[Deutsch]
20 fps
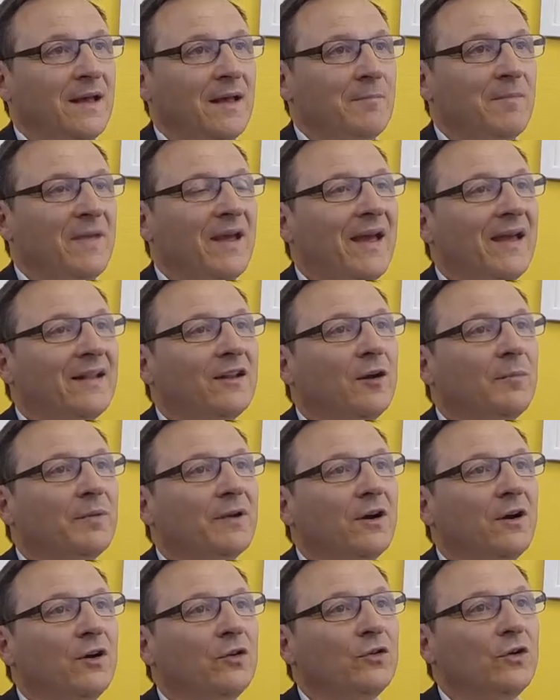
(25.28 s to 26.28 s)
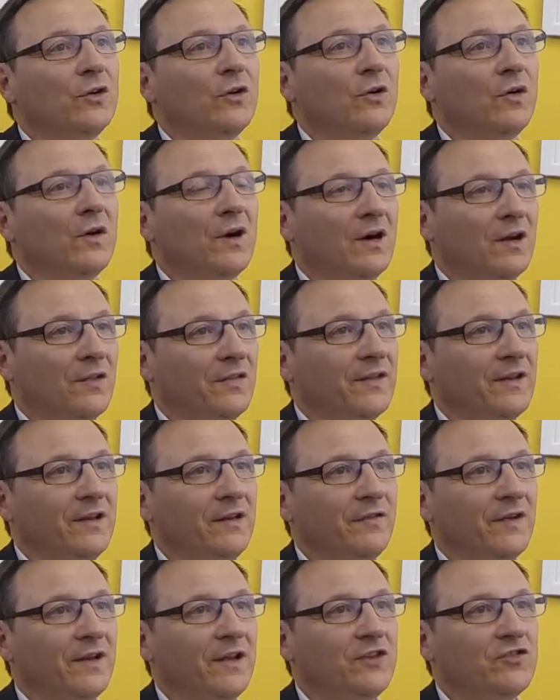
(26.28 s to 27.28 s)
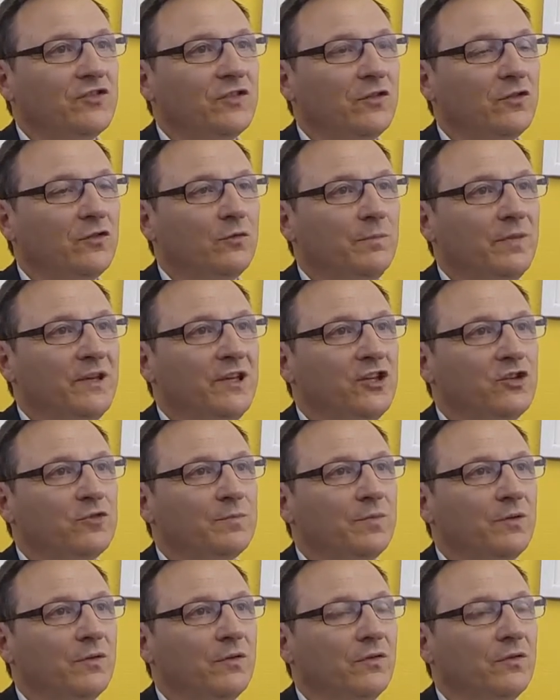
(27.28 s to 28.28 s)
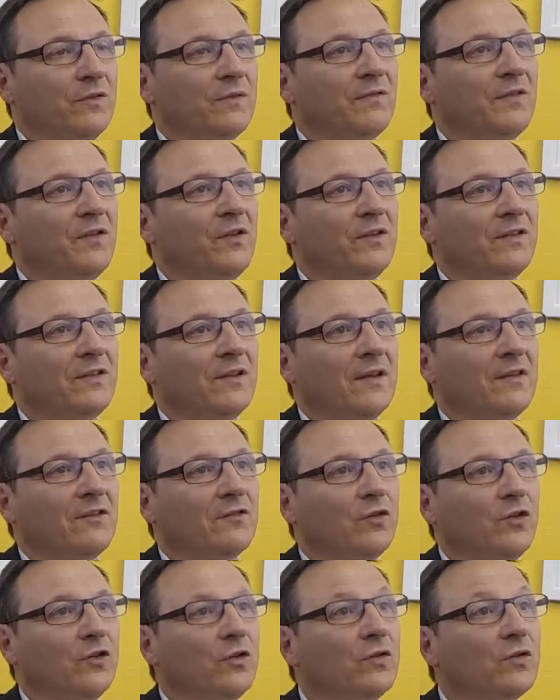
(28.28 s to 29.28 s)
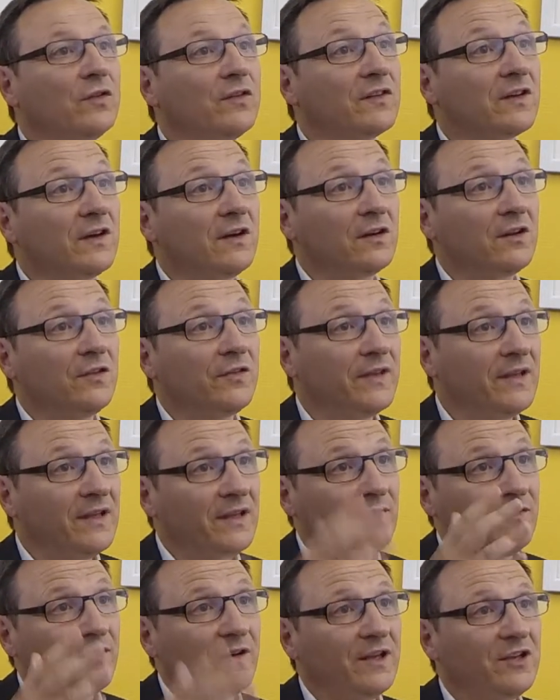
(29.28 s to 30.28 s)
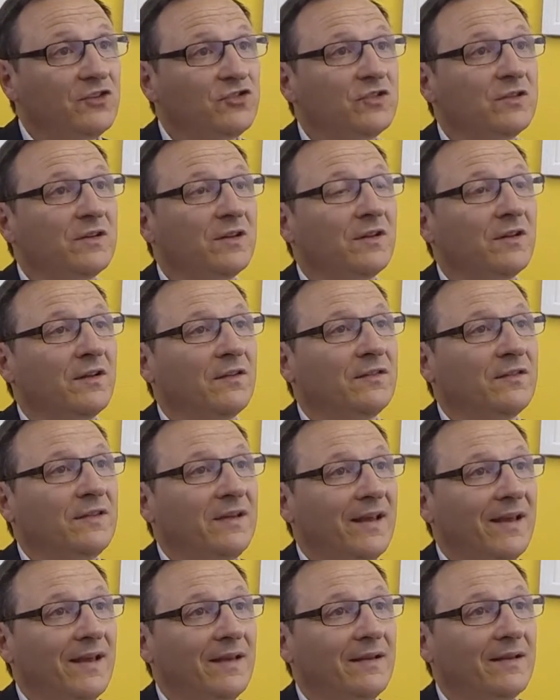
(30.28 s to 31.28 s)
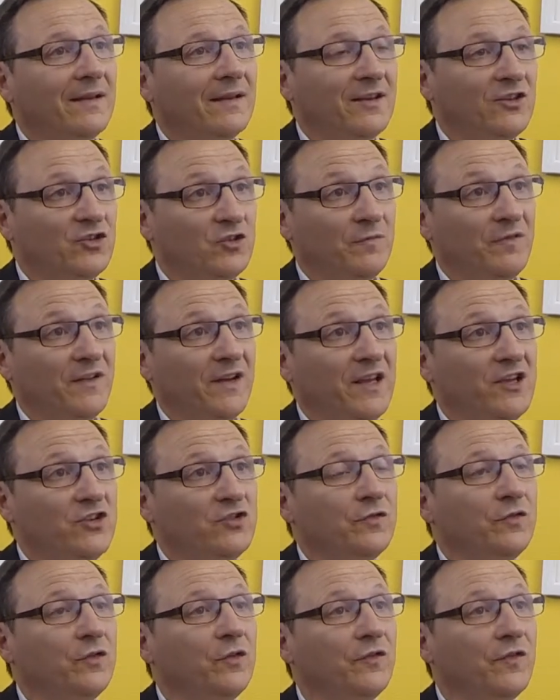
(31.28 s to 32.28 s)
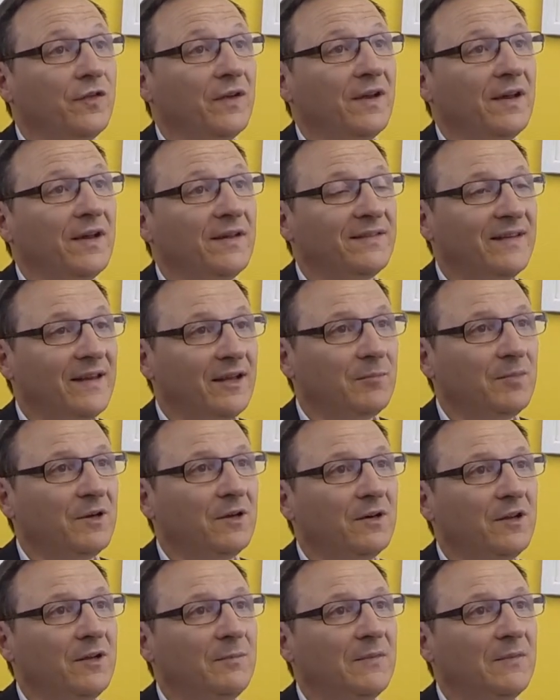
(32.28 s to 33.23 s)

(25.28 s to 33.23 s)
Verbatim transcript: Wir haben aber auch noch andere Fristen, zum Beispiel für die Zwei-Jahres-Garantiefrist. Das sind eigentlich, ist eine Frist für äh, sichtbare